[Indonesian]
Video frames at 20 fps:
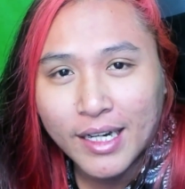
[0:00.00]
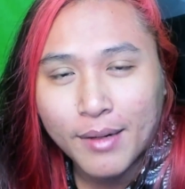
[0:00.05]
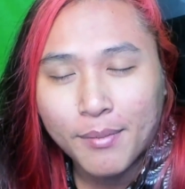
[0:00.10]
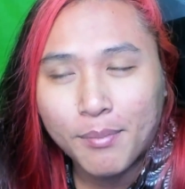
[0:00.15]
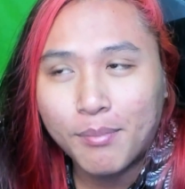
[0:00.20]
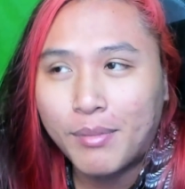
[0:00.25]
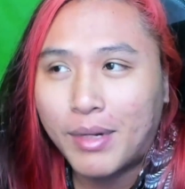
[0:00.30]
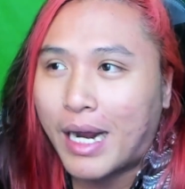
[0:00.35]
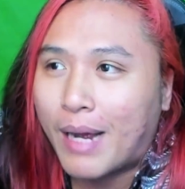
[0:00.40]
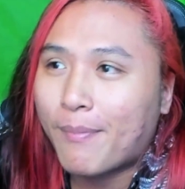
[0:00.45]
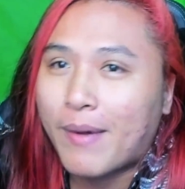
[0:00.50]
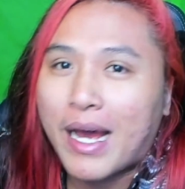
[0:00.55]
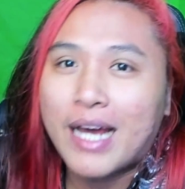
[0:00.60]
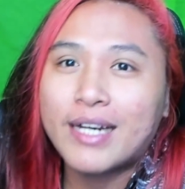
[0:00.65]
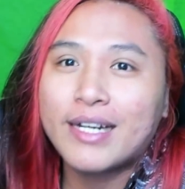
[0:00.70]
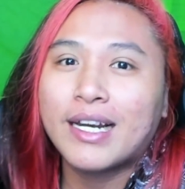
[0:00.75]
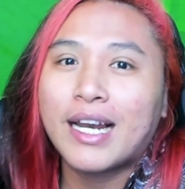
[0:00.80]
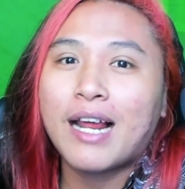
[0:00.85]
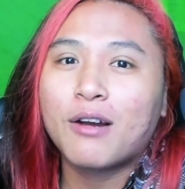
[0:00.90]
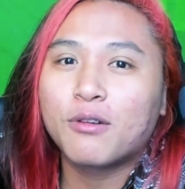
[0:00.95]
berapa
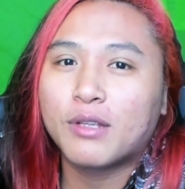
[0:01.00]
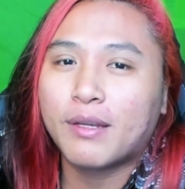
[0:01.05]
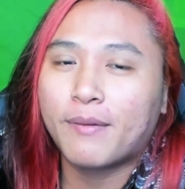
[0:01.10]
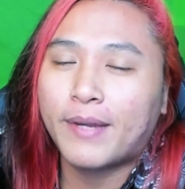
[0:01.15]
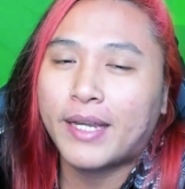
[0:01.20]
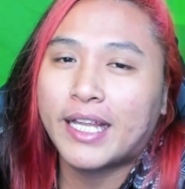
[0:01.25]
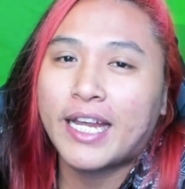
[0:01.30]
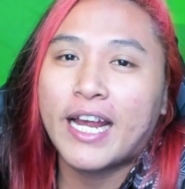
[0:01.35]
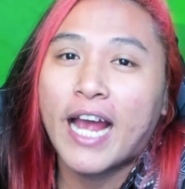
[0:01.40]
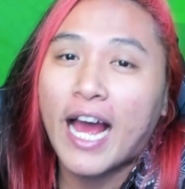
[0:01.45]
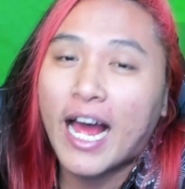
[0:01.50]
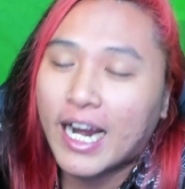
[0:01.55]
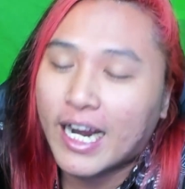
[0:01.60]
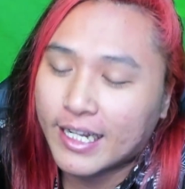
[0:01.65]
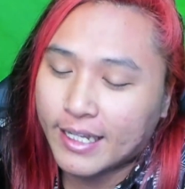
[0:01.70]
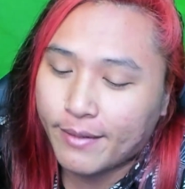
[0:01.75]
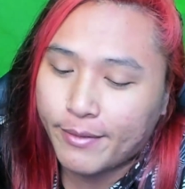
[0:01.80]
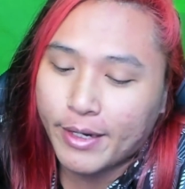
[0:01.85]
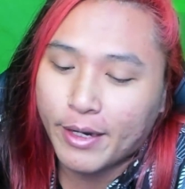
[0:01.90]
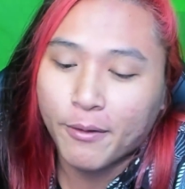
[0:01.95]
hari lalu tapi
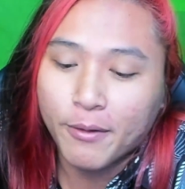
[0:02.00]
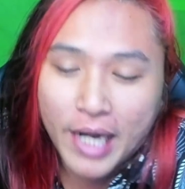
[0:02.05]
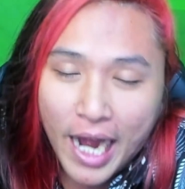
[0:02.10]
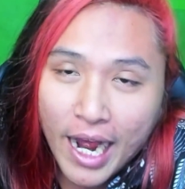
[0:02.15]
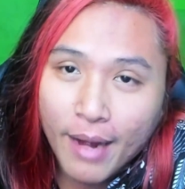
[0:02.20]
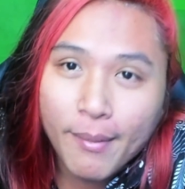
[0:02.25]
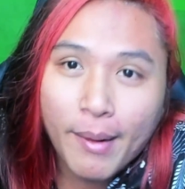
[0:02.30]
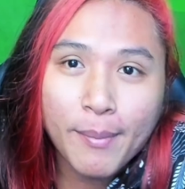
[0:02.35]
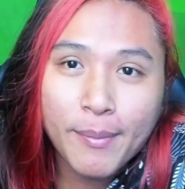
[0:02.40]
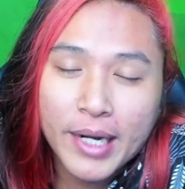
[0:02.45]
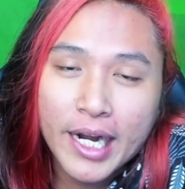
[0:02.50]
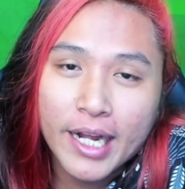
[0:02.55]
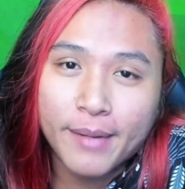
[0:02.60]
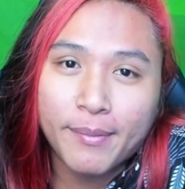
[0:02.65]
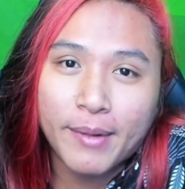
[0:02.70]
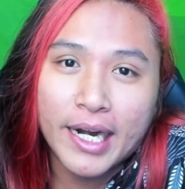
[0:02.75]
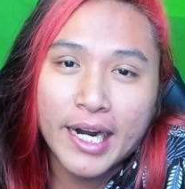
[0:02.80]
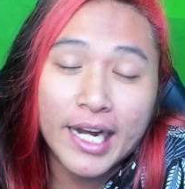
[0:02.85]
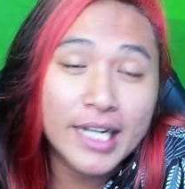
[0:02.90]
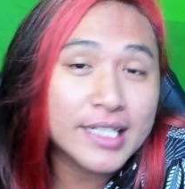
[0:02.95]
ketinggalan tapi ya udah nggak apa-apa
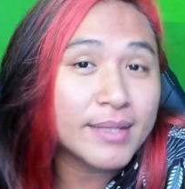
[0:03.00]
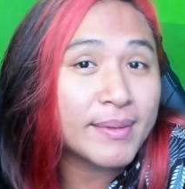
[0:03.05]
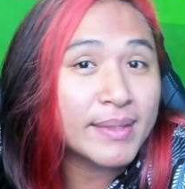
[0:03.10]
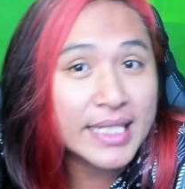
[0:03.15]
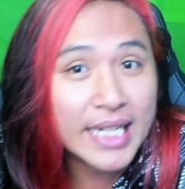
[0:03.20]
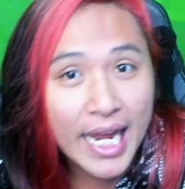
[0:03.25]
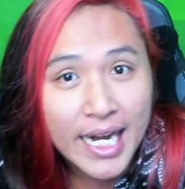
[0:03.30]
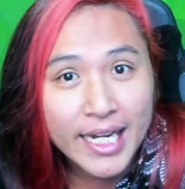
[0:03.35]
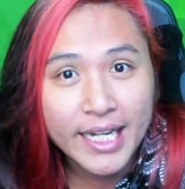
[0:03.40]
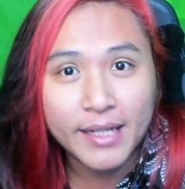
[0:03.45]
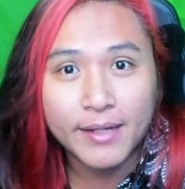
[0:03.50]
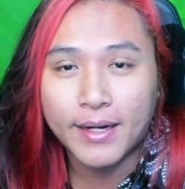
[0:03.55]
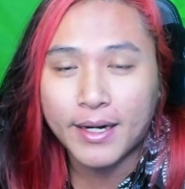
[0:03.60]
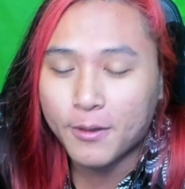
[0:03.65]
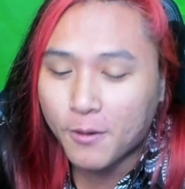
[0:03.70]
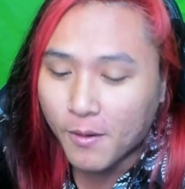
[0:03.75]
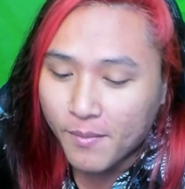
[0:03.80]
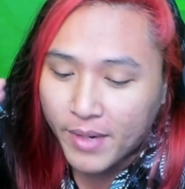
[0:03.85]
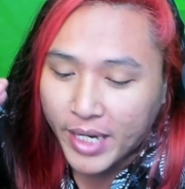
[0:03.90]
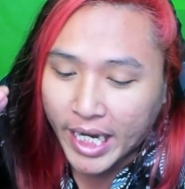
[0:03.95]
daripada nggak sama sekali gitu
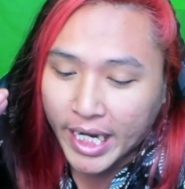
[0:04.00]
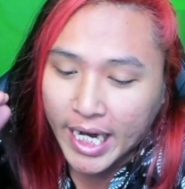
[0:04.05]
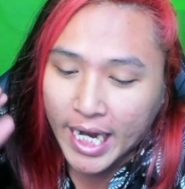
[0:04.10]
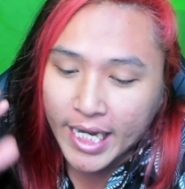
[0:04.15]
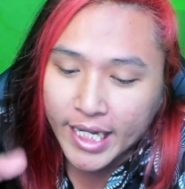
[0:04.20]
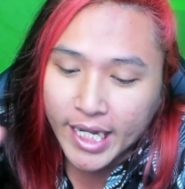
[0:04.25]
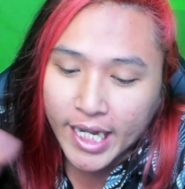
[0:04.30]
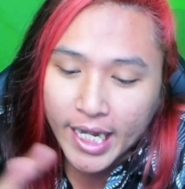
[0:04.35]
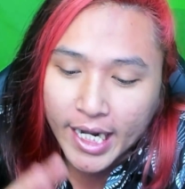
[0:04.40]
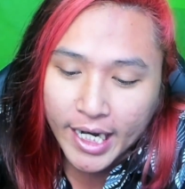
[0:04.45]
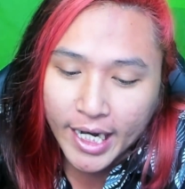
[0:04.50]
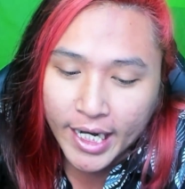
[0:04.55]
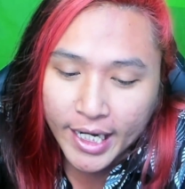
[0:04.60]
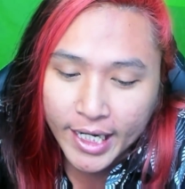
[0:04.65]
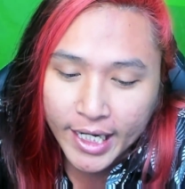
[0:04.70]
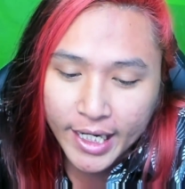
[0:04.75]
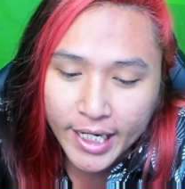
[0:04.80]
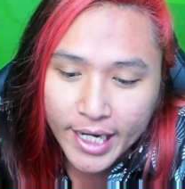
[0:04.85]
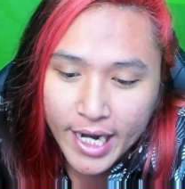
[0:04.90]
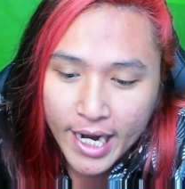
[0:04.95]
kan gue bikin aja hari
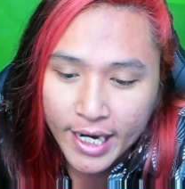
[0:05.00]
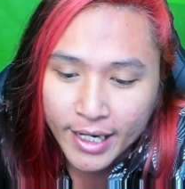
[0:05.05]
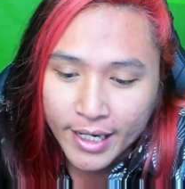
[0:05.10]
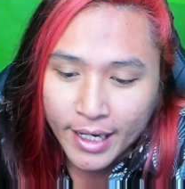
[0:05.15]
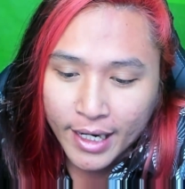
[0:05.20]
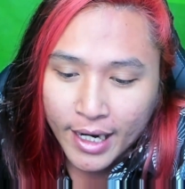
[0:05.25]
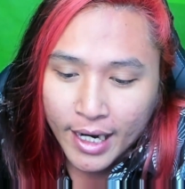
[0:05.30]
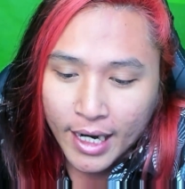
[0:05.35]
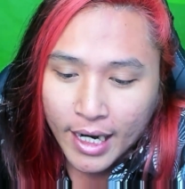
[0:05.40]
ini dan